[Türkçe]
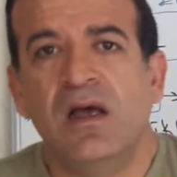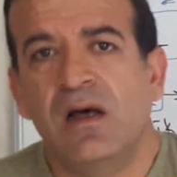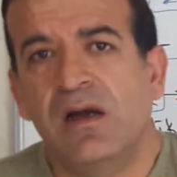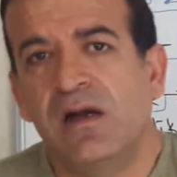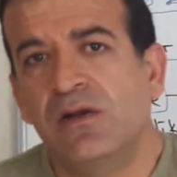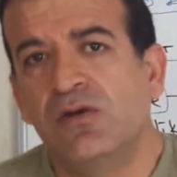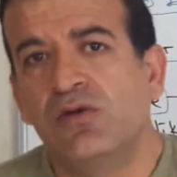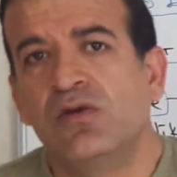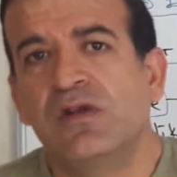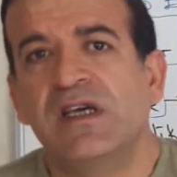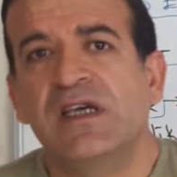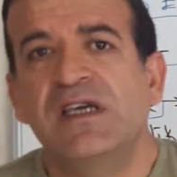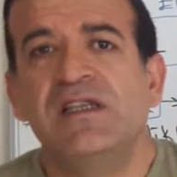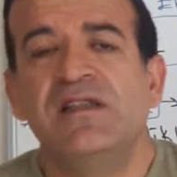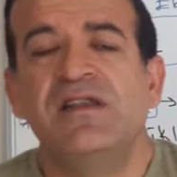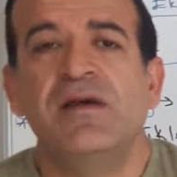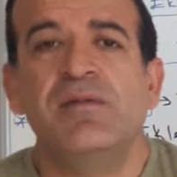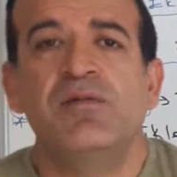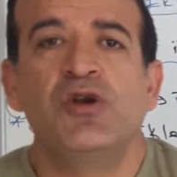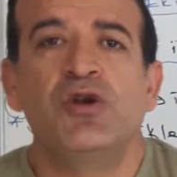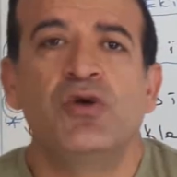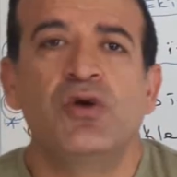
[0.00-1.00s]
Anadolu'daki
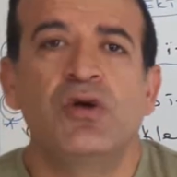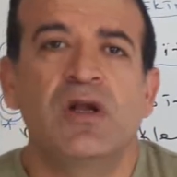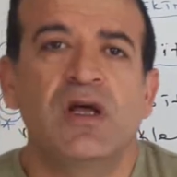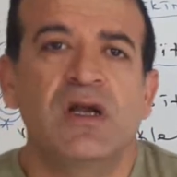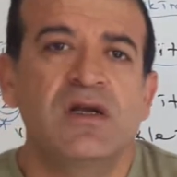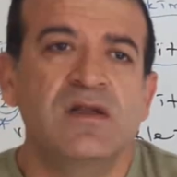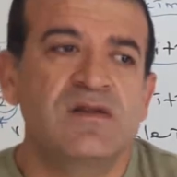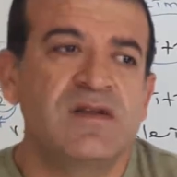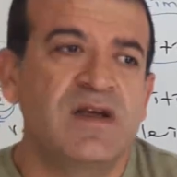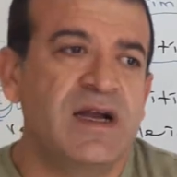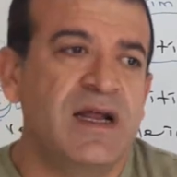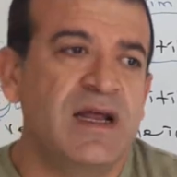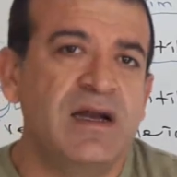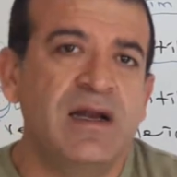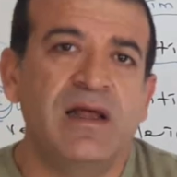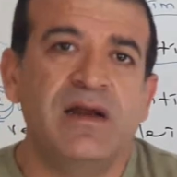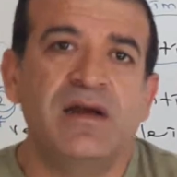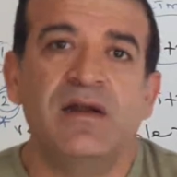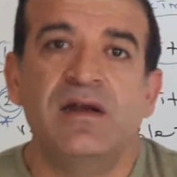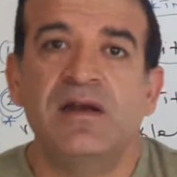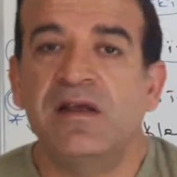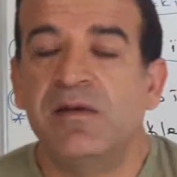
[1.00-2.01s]
demir yollarını,
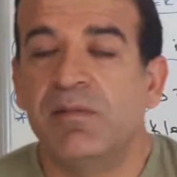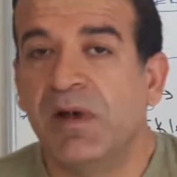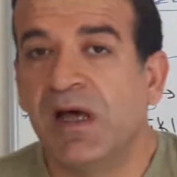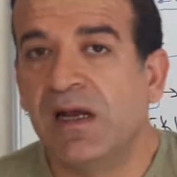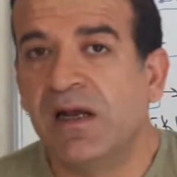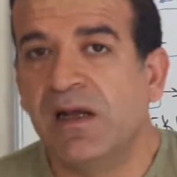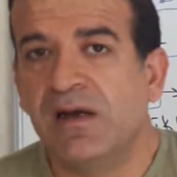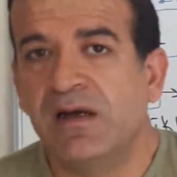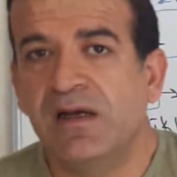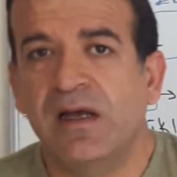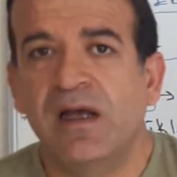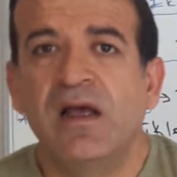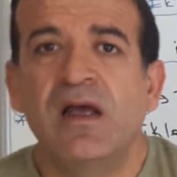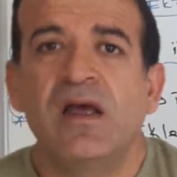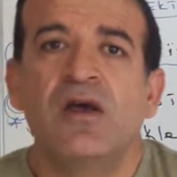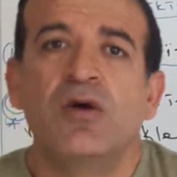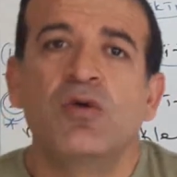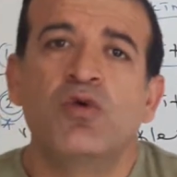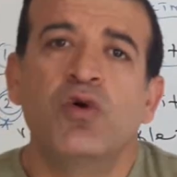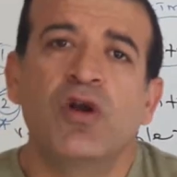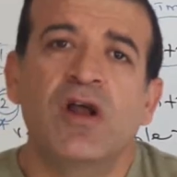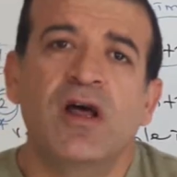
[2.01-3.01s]
trenlerini, limanları
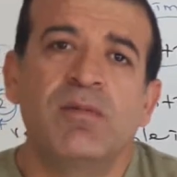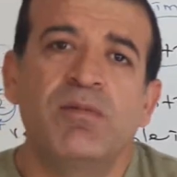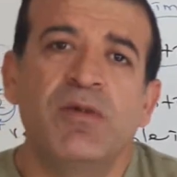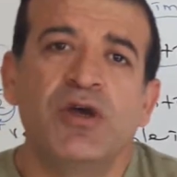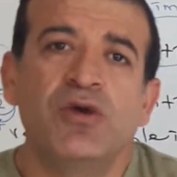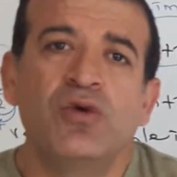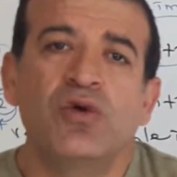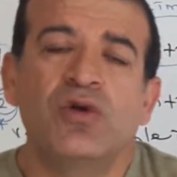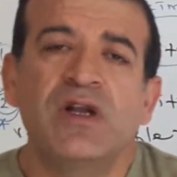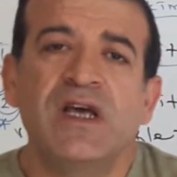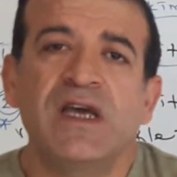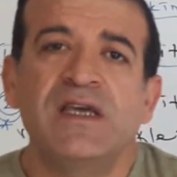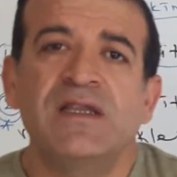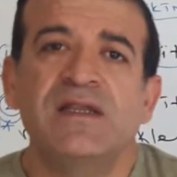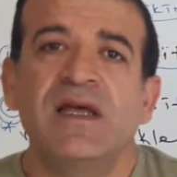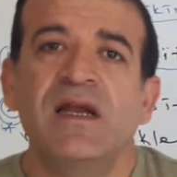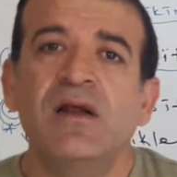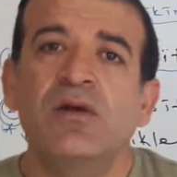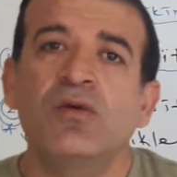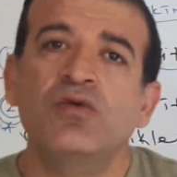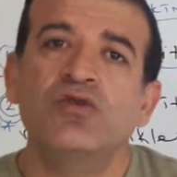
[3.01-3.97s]
kullanma yoluna giderler.